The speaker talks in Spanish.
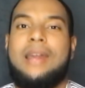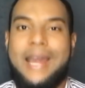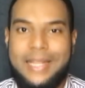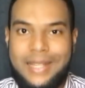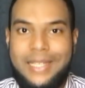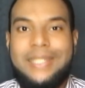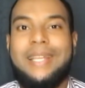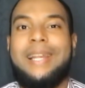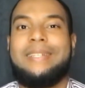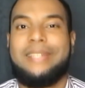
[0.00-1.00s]
gratis
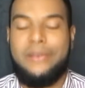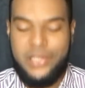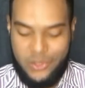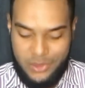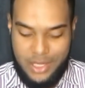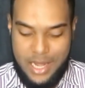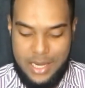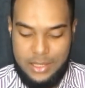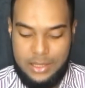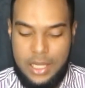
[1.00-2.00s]
en las redes
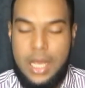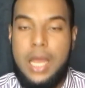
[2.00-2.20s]
sociales.